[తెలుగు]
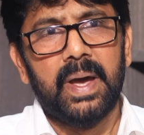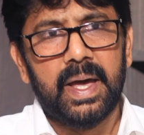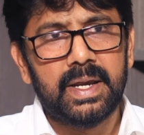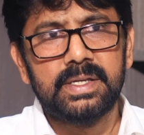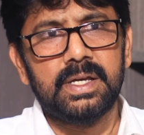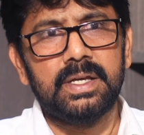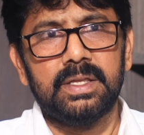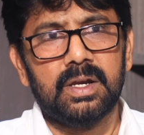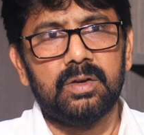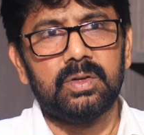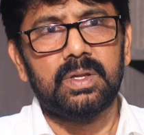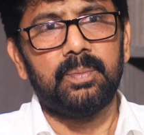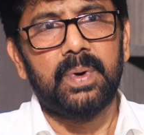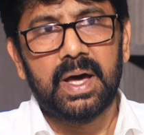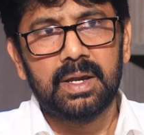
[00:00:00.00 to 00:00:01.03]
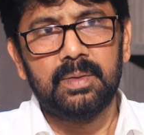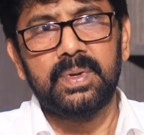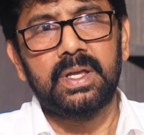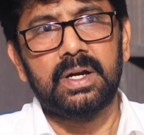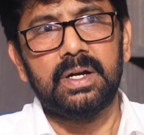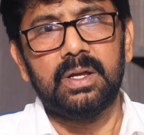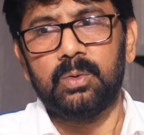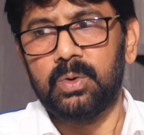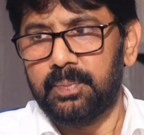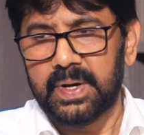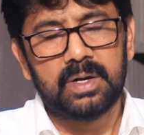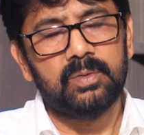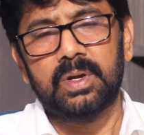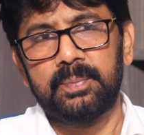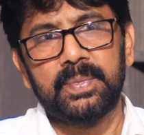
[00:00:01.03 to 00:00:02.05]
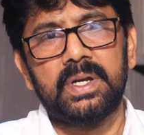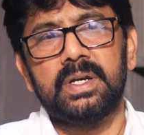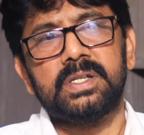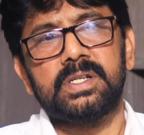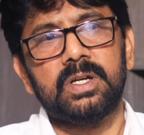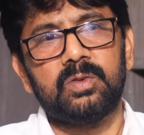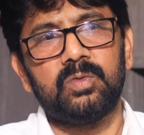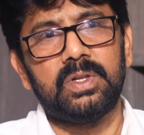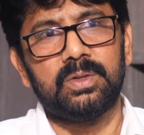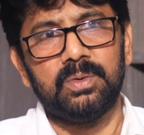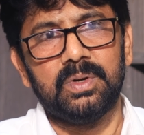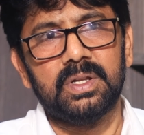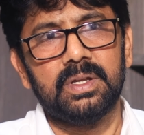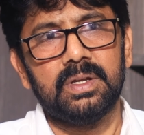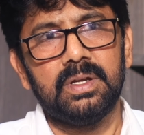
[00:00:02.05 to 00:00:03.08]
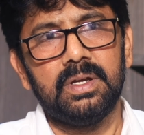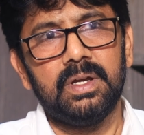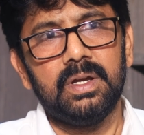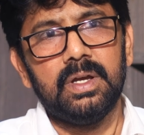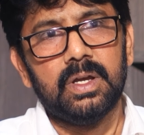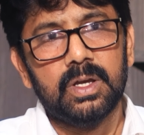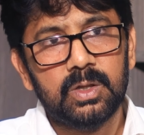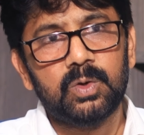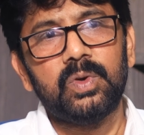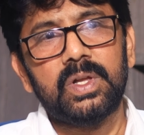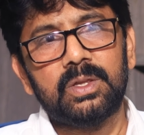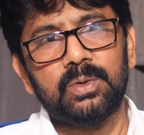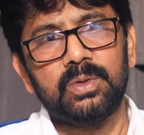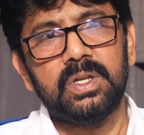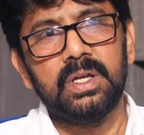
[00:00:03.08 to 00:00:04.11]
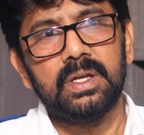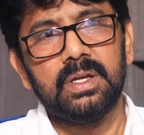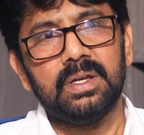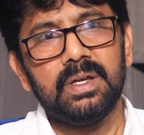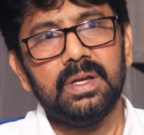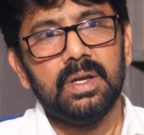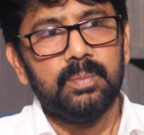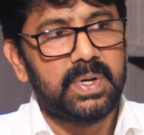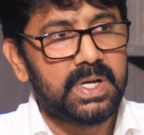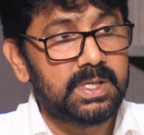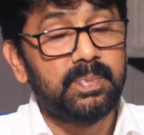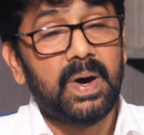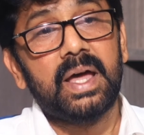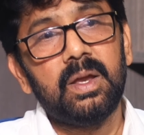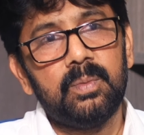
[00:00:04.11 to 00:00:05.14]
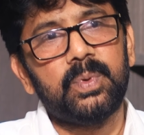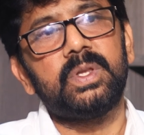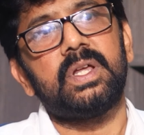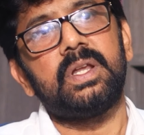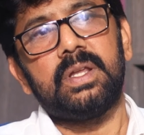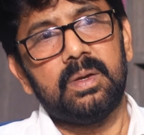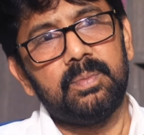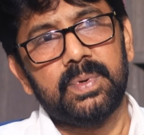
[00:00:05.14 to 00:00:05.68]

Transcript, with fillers: మ్యారేజ్ అయిన తర్వాత భార్య మీద కంటే కూడా పక్క వాళ్ళ మీద ఇంట్రెస్ట్ ఎక్కువ వెళ్తుంటారు ఎందుకు వెళ్తుంది బికాజ్ భార్య ఎప్పుడు తను